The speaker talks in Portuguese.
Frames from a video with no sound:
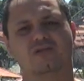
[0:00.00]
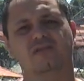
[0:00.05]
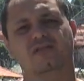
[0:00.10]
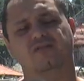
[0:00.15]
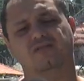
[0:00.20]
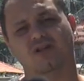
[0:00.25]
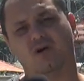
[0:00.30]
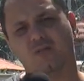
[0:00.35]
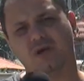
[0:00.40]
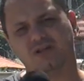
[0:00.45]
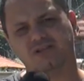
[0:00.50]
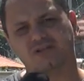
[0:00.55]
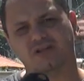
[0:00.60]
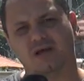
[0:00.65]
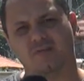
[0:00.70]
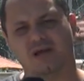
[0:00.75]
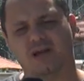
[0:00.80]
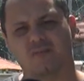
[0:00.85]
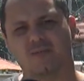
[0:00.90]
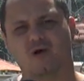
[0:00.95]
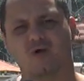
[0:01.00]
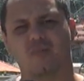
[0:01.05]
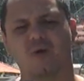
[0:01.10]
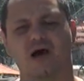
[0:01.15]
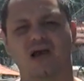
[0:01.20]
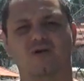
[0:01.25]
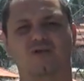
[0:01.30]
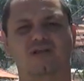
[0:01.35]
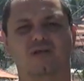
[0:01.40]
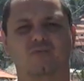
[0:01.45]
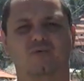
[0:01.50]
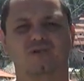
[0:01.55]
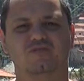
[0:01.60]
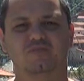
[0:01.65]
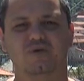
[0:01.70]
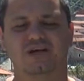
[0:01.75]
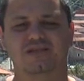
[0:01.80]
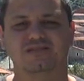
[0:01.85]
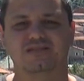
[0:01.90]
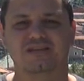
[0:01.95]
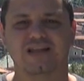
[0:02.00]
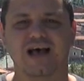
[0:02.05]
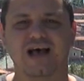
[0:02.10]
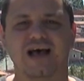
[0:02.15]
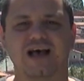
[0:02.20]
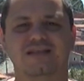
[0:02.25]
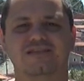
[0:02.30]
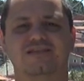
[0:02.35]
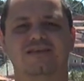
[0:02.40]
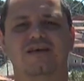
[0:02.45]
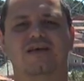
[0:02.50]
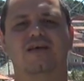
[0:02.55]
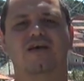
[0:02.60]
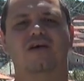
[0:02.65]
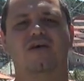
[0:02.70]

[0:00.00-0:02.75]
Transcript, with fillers: inicialmente de trabalhar pelo bairro e depois pela cidade.